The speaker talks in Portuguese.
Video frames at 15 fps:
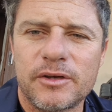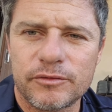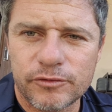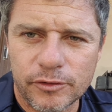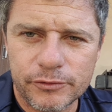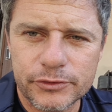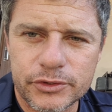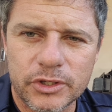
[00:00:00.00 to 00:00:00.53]

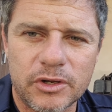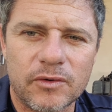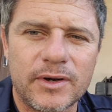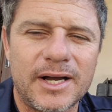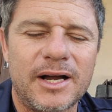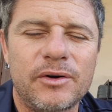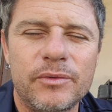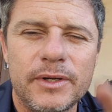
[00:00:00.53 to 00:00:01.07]
vou funcionar o
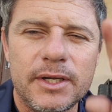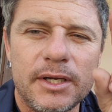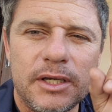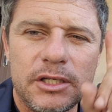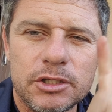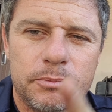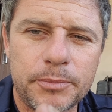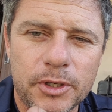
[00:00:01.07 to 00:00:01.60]
carro
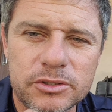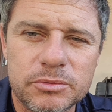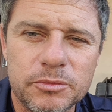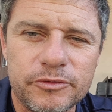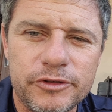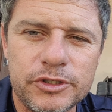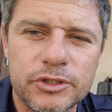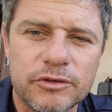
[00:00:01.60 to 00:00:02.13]
e o
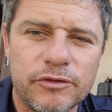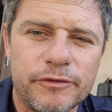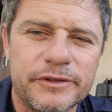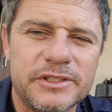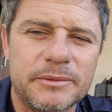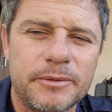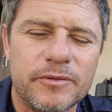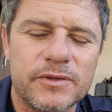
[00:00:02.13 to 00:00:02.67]
próximo vídeo que eu vou
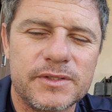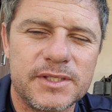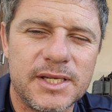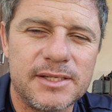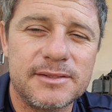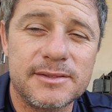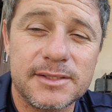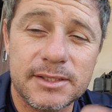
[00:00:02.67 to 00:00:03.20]
fazer para
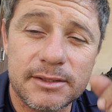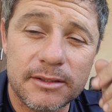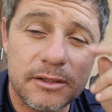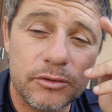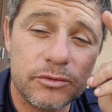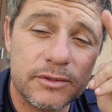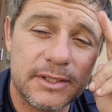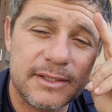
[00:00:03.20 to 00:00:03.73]
vocês, se
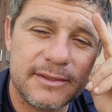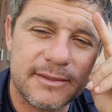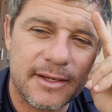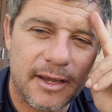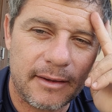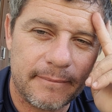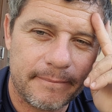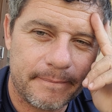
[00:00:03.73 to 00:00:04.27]
Deus
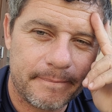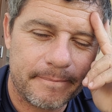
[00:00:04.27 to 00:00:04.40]
quiser,